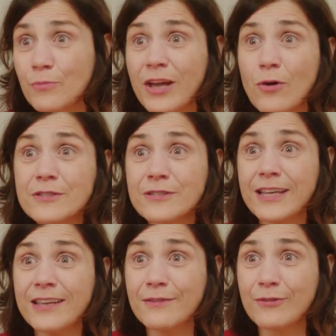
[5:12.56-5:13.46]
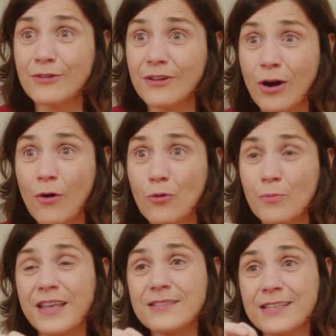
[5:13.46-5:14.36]
um draußen geht, sondern auch
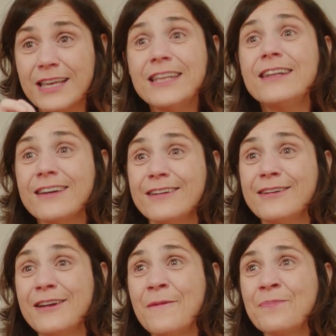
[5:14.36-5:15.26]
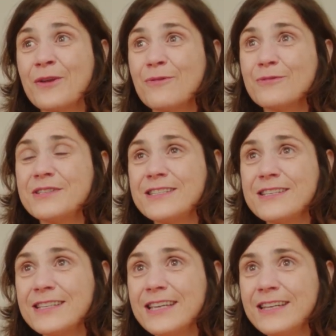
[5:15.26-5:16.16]
um das Innere. Und
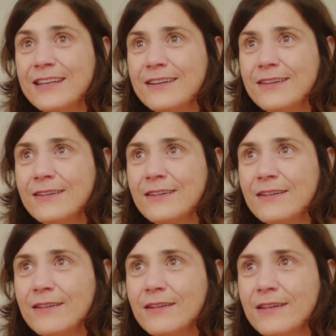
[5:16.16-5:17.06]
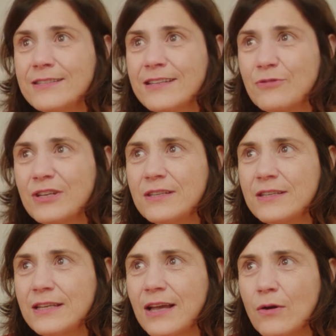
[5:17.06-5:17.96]
dieses Innere ist
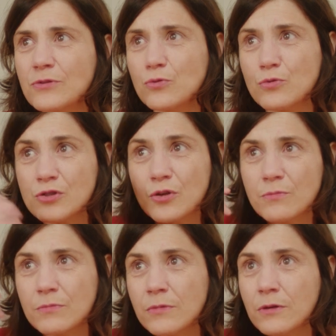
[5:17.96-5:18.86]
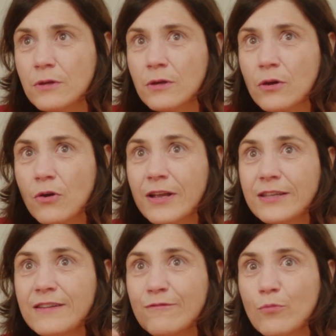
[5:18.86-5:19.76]
natürlich aus unserem
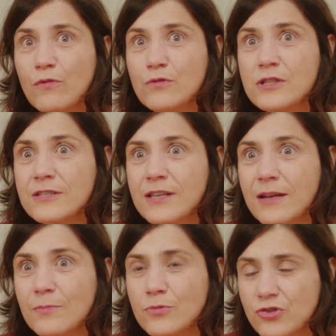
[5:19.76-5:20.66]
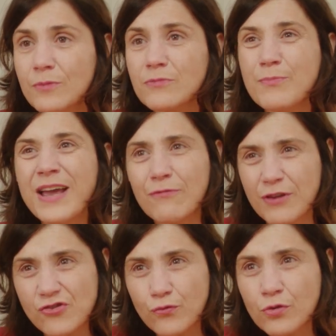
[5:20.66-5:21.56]
kollektiven Bewusstsein bestimmt mehr
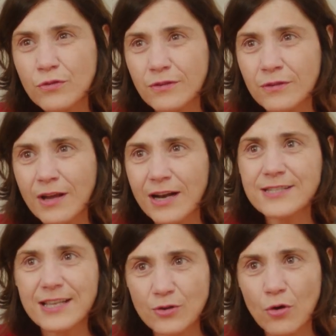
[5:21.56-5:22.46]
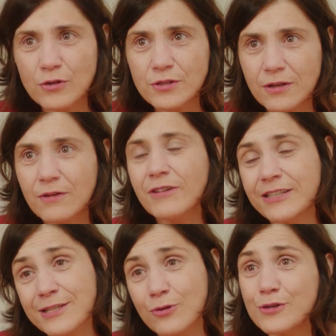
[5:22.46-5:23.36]
verschwunden als das Äußere, weil
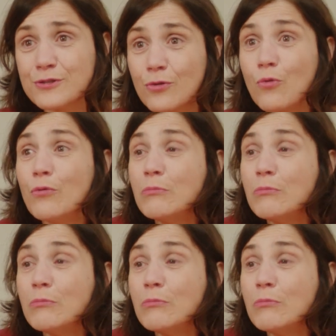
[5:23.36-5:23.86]
das Äußere